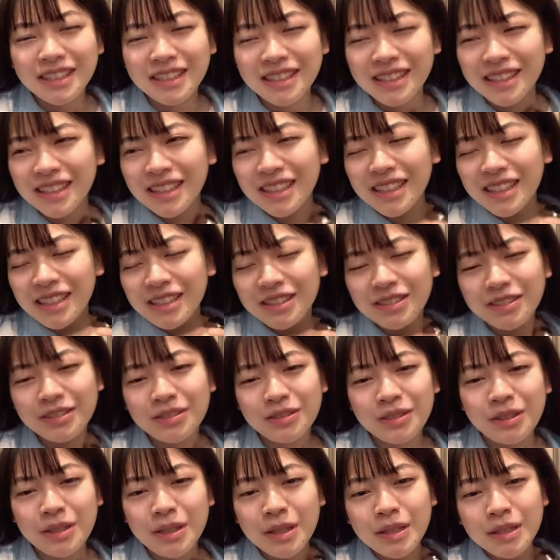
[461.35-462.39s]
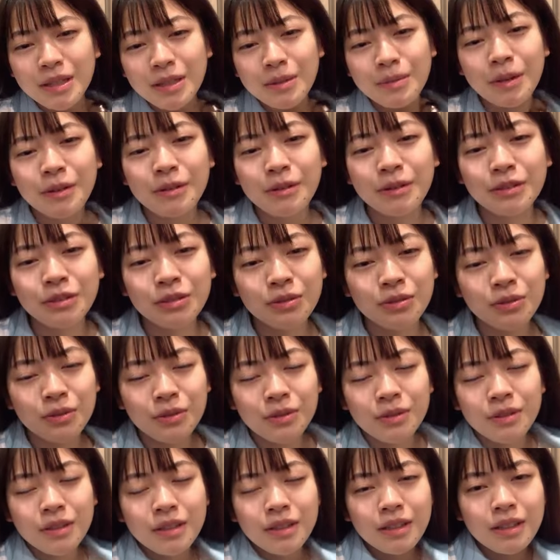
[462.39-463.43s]
うん、ちょっとい今はちょっ
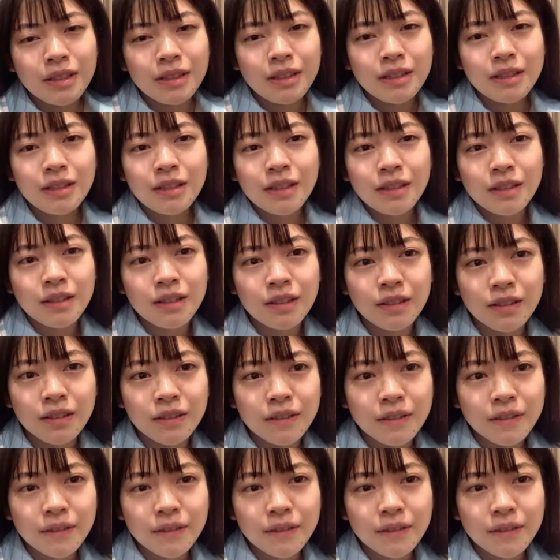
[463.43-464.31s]
となんか